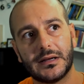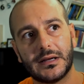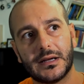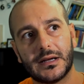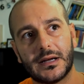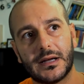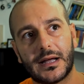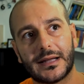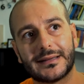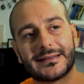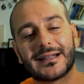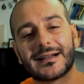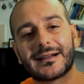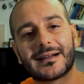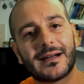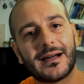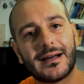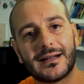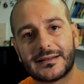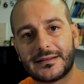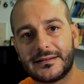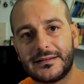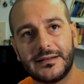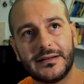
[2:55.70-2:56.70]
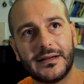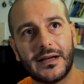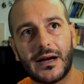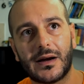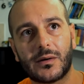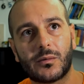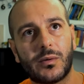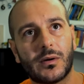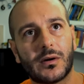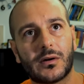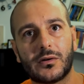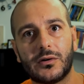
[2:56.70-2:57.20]
attaccarti a
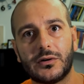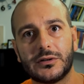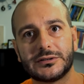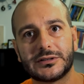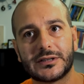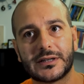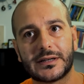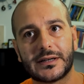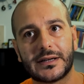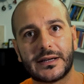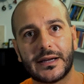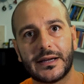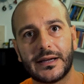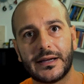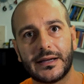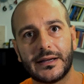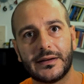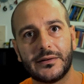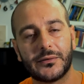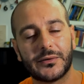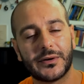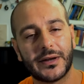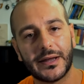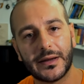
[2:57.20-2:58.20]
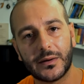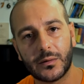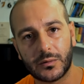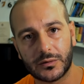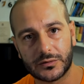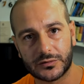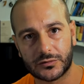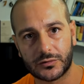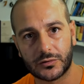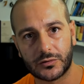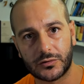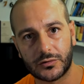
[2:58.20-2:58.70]
qualcosa che non è in
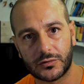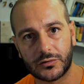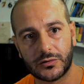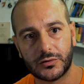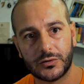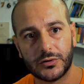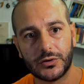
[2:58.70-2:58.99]
questo